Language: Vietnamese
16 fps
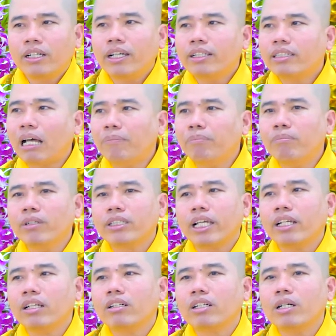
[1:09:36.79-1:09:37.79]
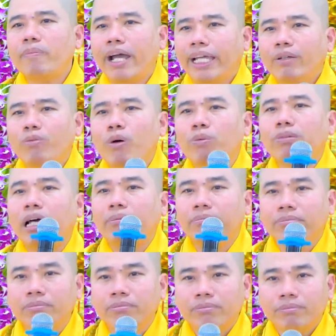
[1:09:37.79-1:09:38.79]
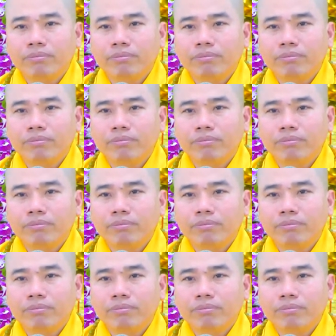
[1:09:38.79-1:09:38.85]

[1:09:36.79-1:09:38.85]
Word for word: Khi tắm mà chỉ được có 7 phút tắm.